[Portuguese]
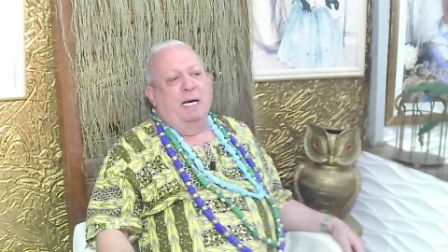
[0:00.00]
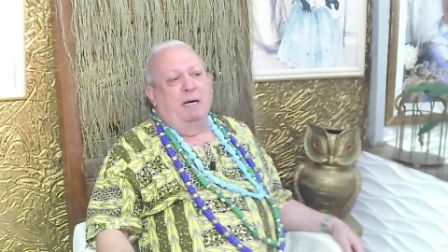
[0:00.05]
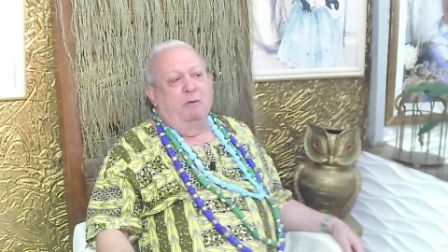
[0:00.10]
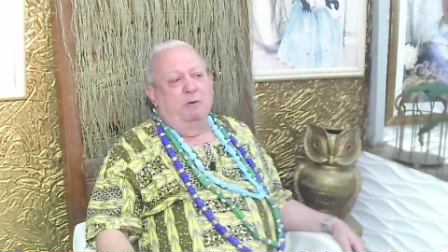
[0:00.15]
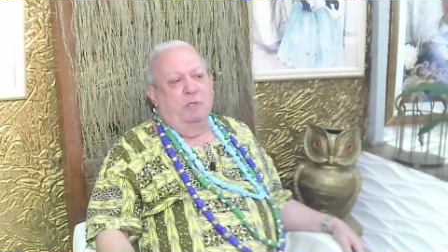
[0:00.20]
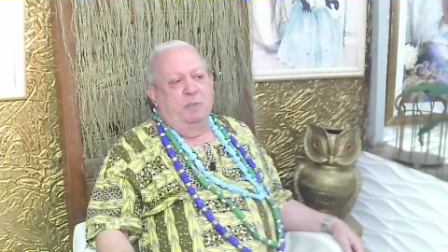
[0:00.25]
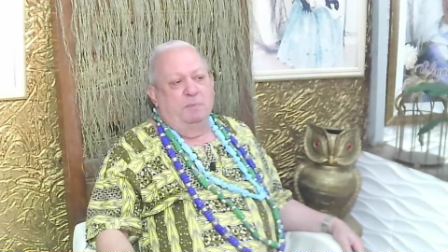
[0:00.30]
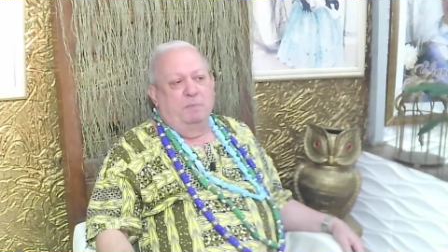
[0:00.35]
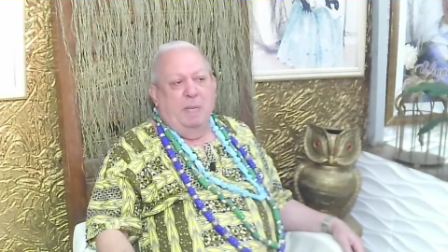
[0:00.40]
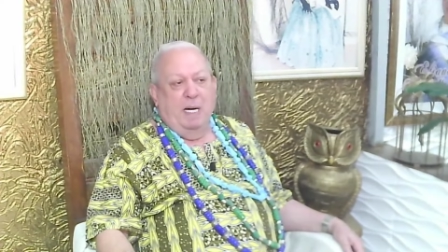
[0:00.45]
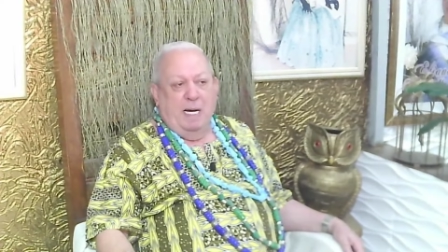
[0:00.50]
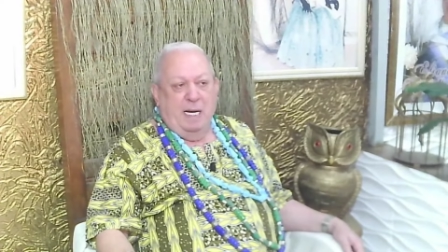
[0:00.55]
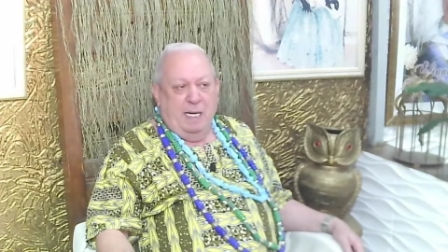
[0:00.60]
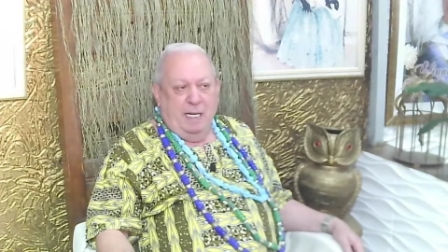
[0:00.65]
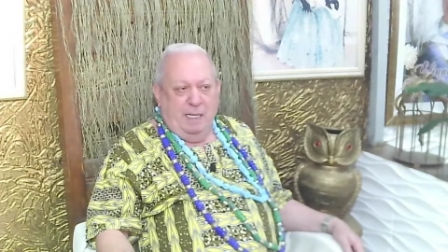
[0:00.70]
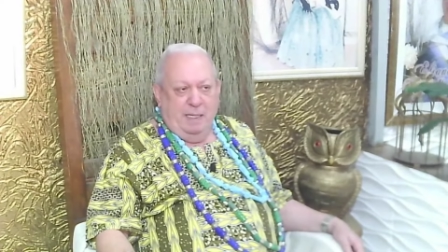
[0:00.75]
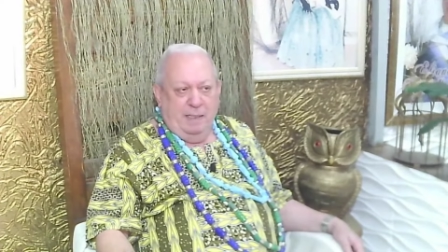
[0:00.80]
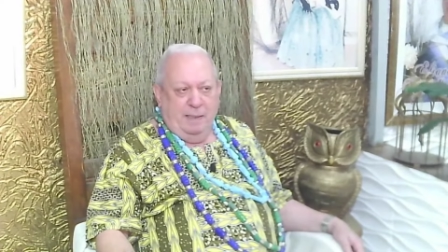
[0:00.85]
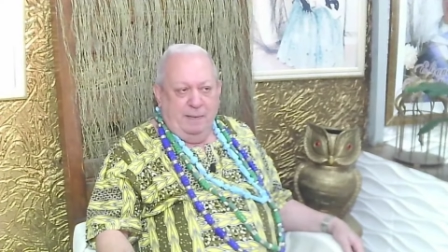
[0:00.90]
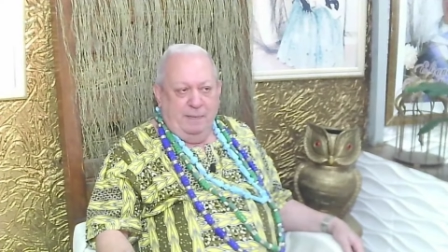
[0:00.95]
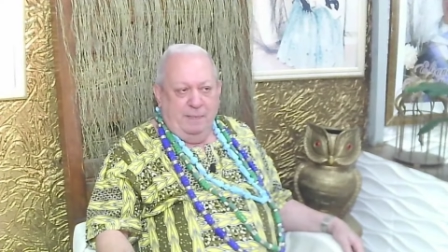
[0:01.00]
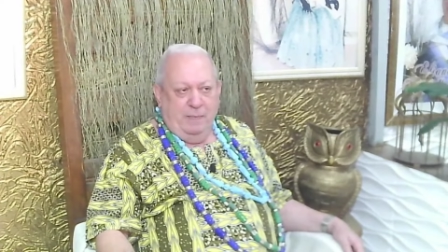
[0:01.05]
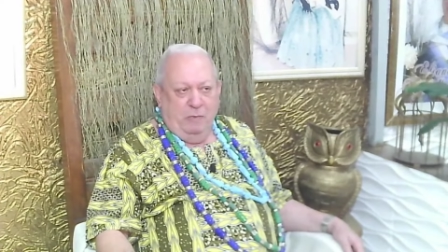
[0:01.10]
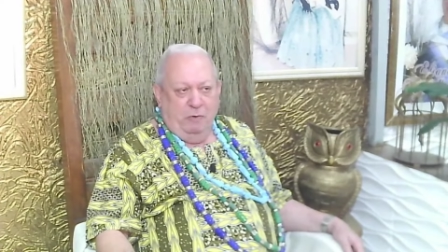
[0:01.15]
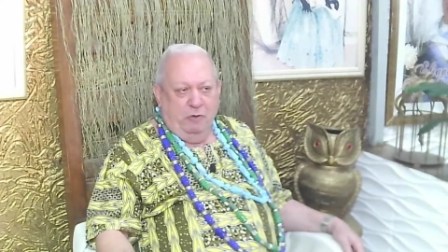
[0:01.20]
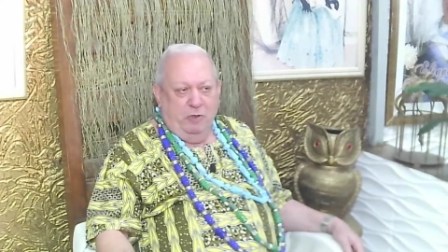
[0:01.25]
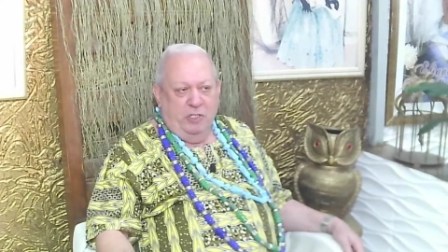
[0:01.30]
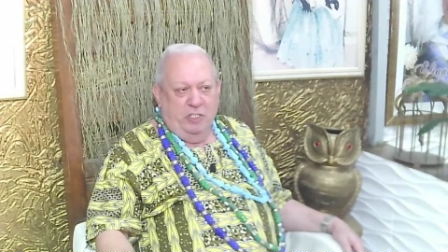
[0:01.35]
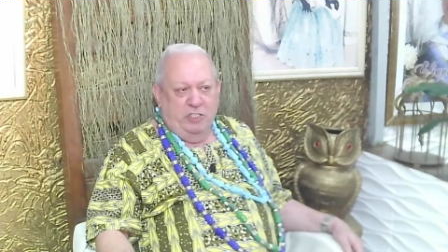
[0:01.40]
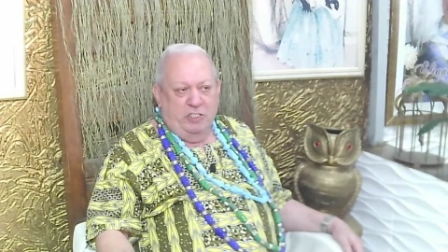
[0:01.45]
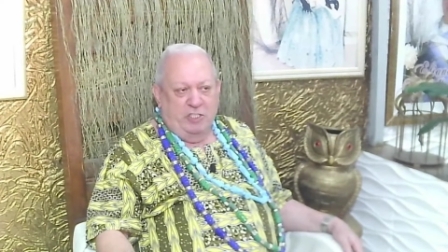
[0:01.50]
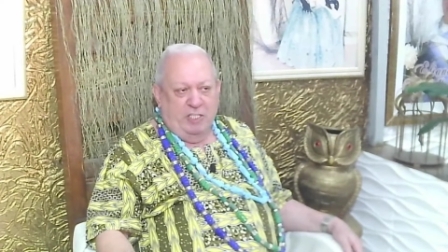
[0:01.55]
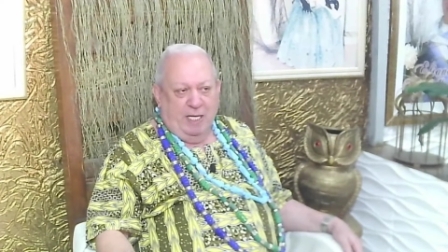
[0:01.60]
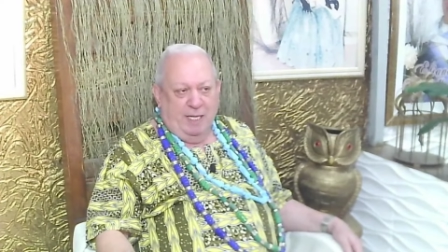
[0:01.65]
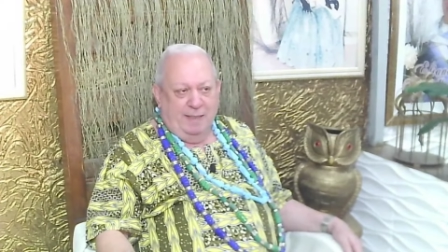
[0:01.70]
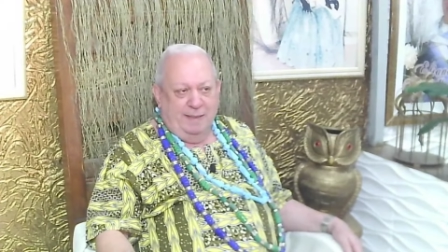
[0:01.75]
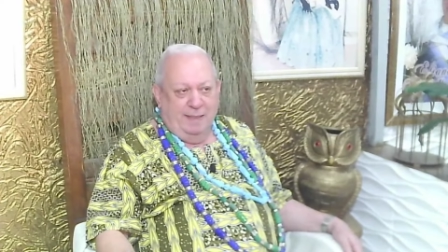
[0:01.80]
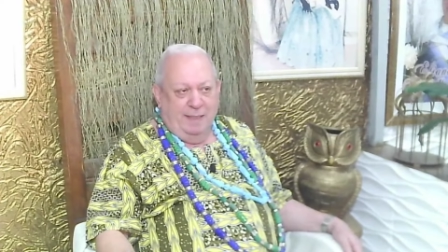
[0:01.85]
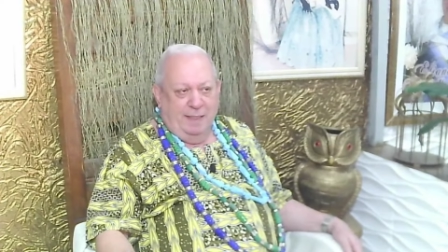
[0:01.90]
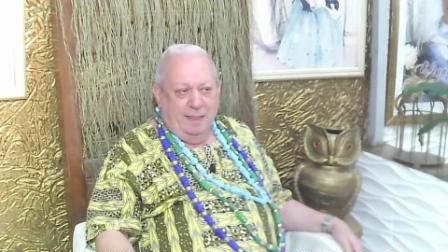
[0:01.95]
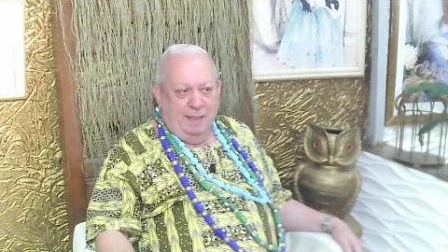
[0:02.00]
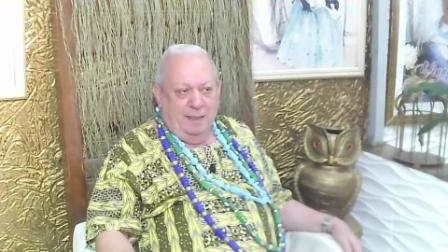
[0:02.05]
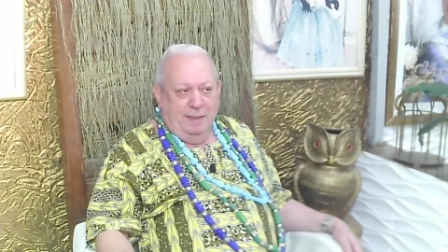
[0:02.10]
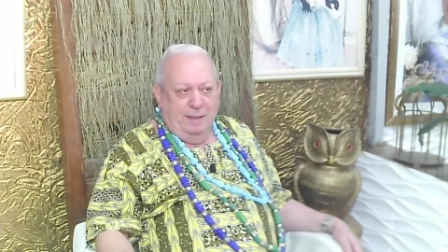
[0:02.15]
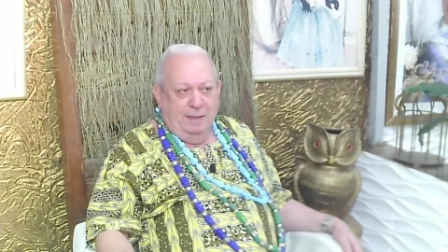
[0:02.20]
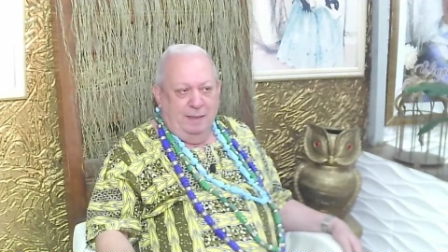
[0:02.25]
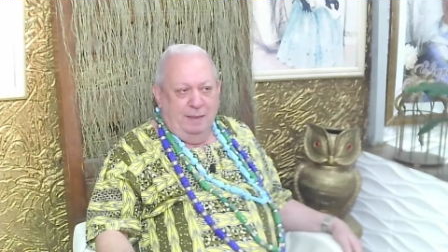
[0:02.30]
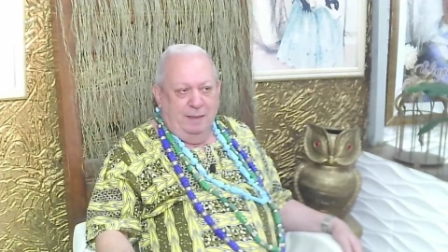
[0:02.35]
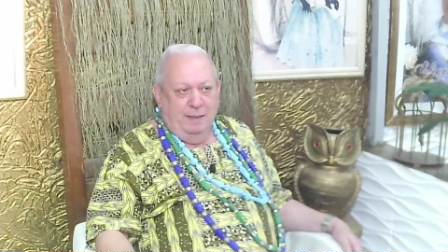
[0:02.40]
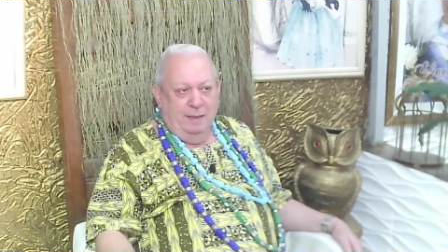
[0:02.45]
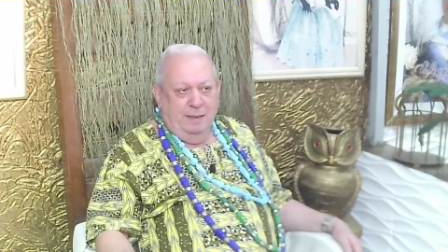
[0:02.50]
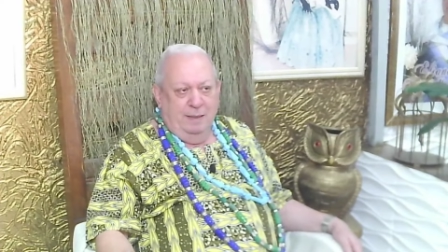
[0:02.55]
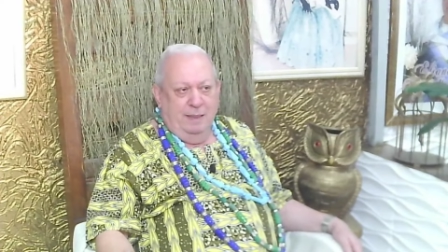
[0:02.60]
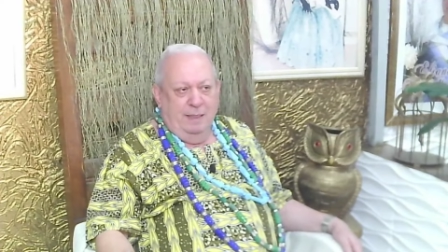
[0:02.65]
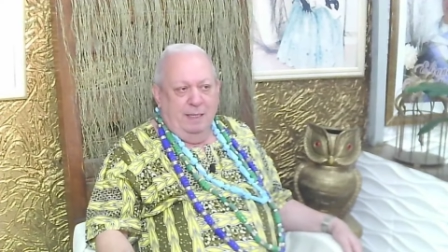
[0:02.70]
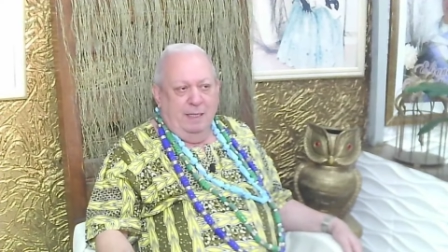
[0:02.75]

o Ibá, orixá dele,